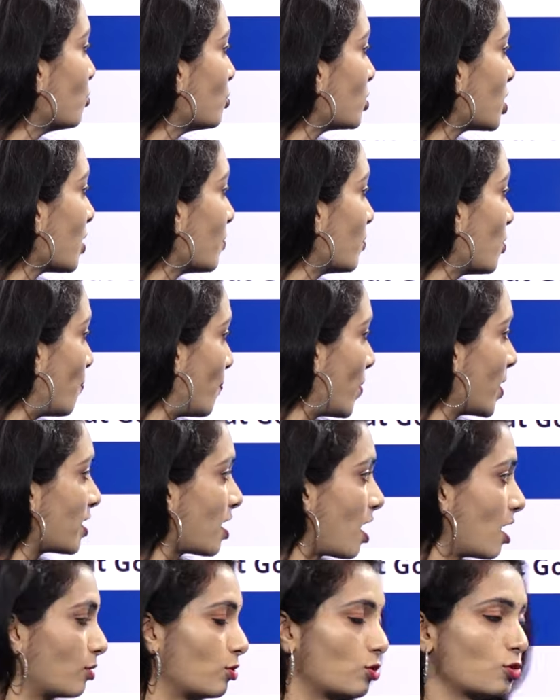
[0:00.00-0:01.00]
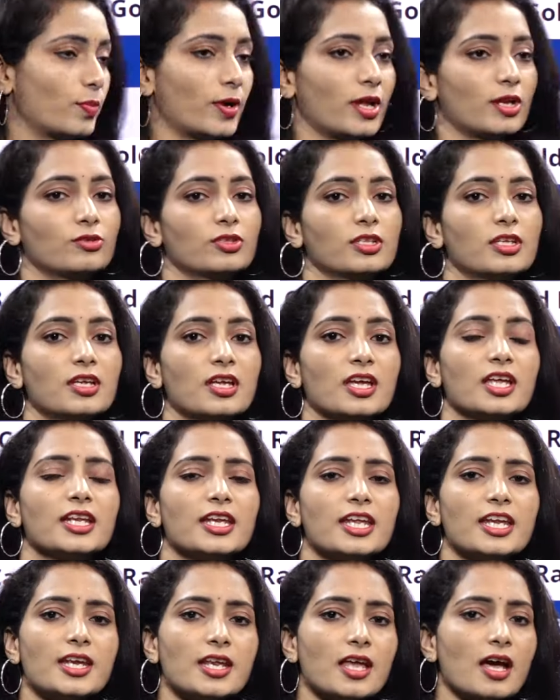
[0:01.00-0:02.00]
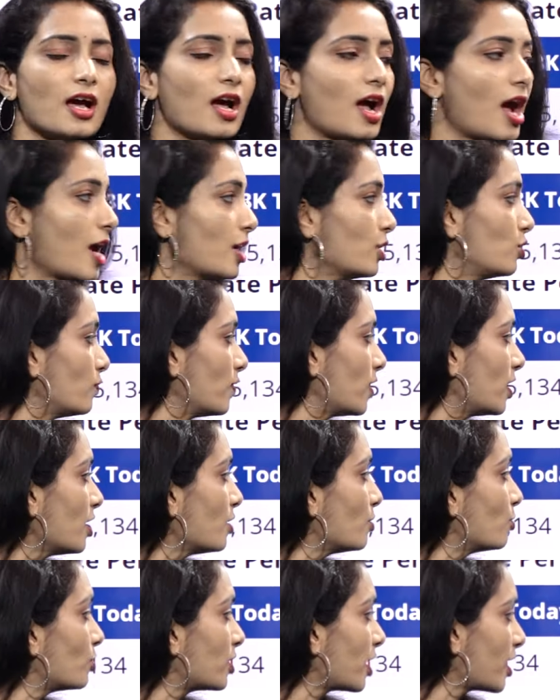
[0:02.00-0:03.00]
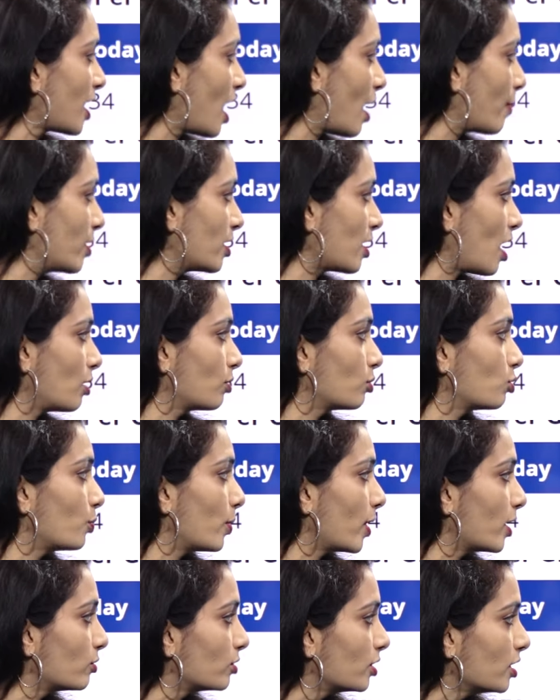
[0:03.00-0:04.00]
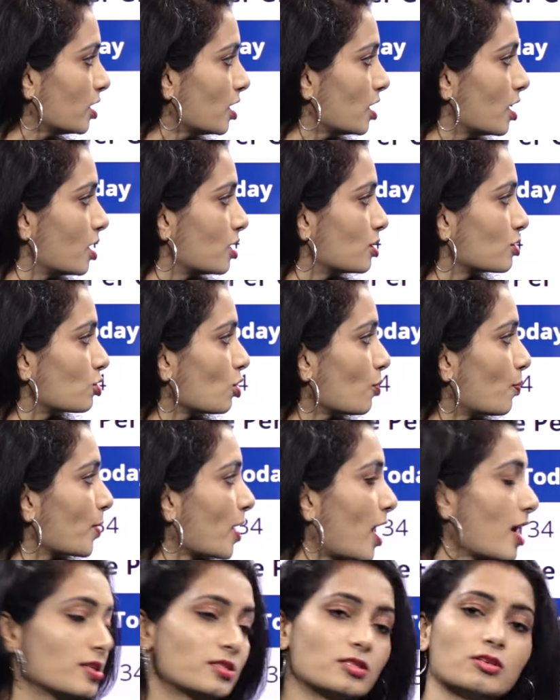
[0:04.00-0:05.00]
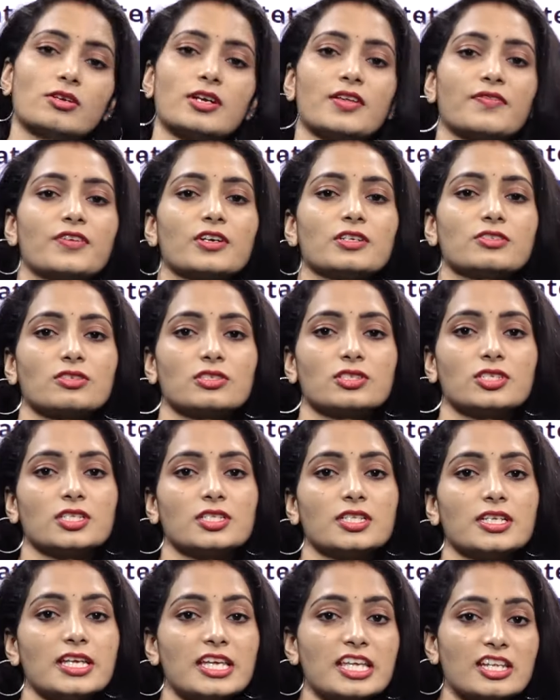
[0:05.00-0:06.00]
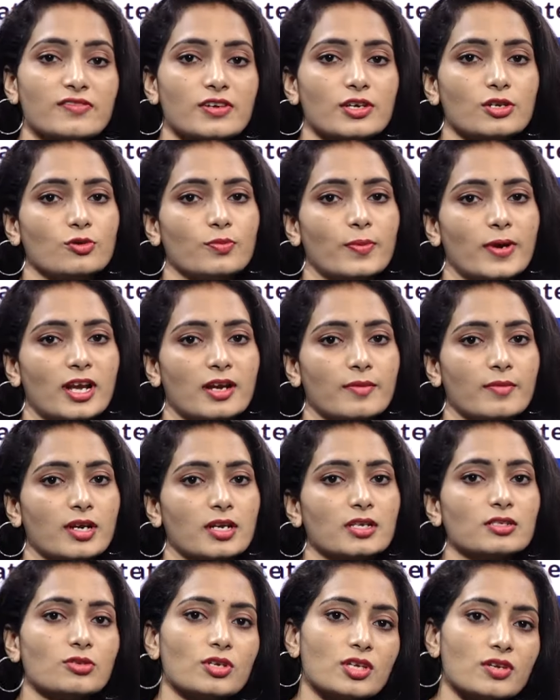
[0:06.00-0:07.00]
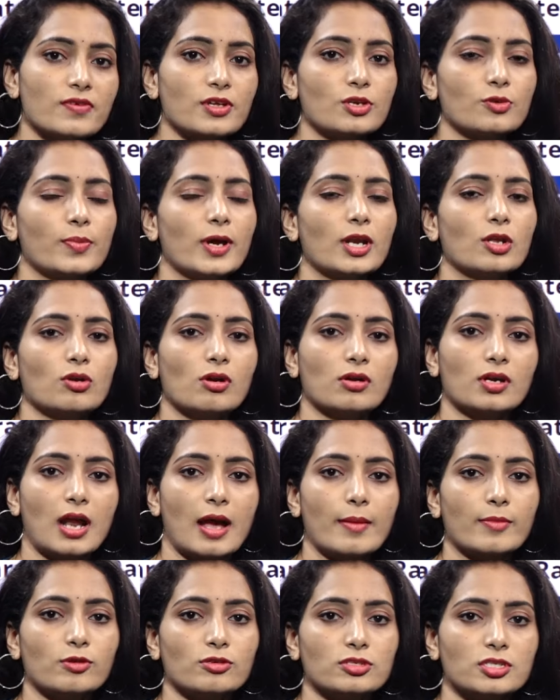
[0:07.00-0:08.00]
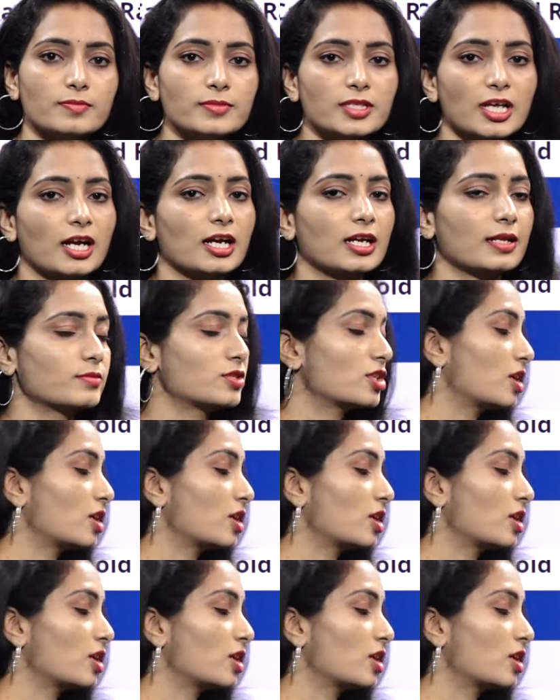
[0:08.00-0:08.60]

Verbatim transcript: నూట ముప్పై నాలుగు రూపాయలు ఉంది నిన్న ఐదు వేల నూట యాభై నాలుగు రూపాయలు ఉంది సో ప్రైస్లో డిఫరెన్స్ వచ్చేసి ఇరవై రూపాయలు అనమాట సో ఇరవై రూపాయలు ఒక గ్రామ్ కోసం తగ్గడం